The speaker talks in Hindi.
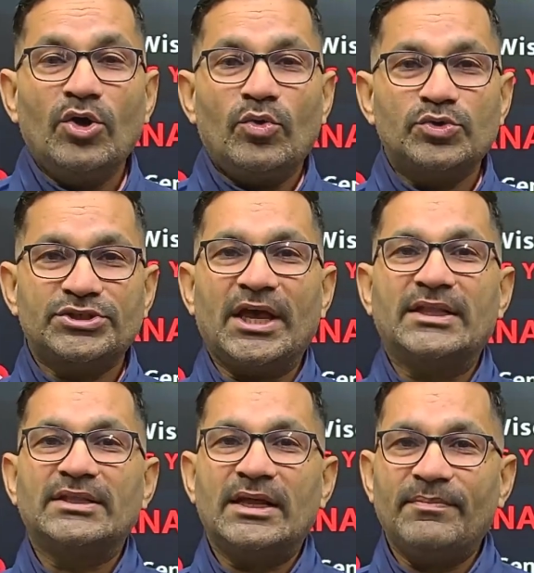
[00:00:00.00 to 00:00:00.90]
उसके
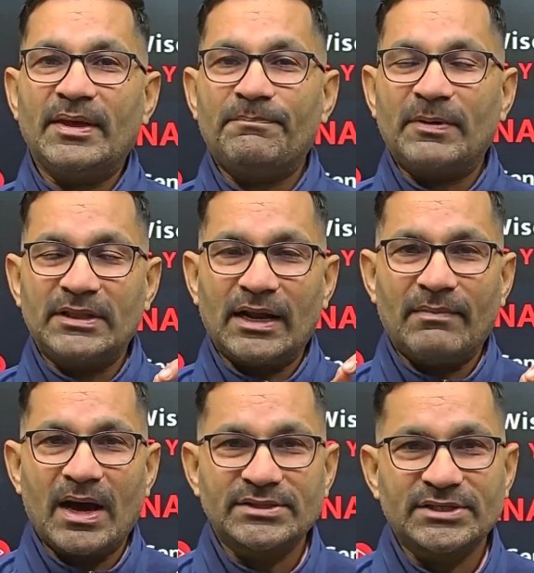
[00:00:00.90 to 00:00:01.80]
अंदर में पंद्रह
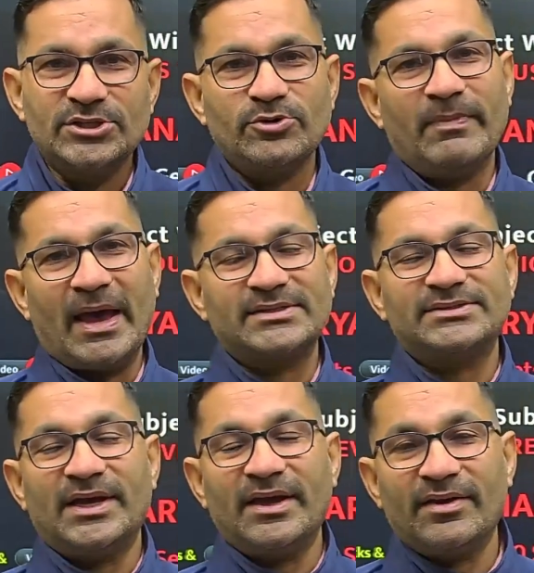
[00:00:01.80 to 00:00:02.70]
मार्क्स की जो मैथ्स
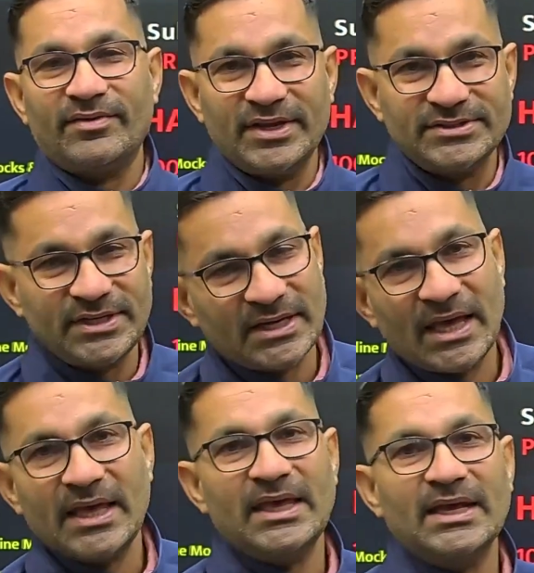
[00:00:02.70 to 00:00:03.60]
है रीजनिंग है
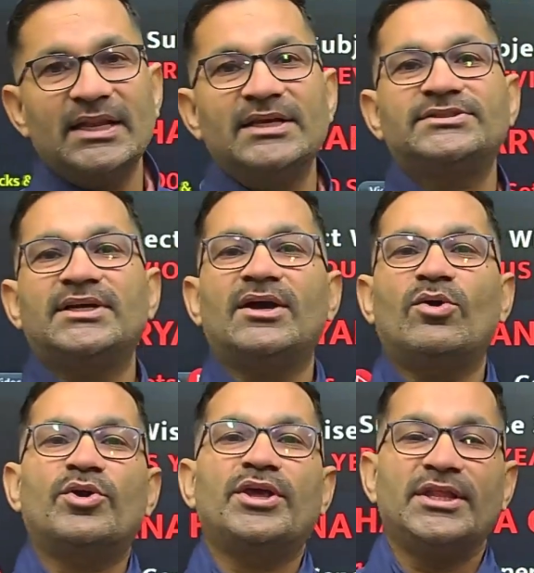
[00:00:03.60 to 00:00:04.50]
इंग्लिश है
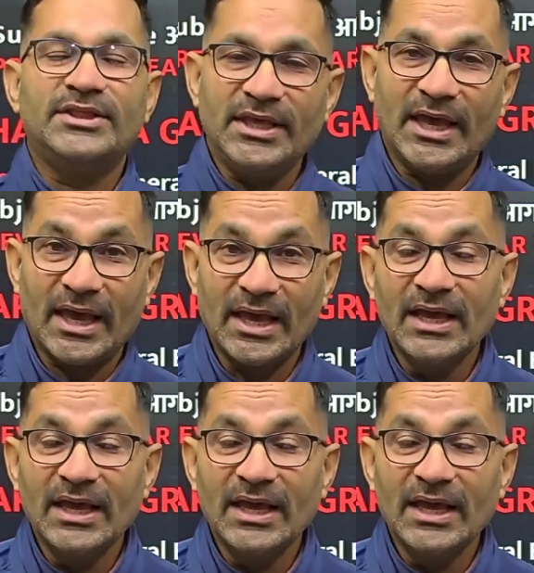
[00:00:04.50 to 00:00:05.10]
और हिंदी है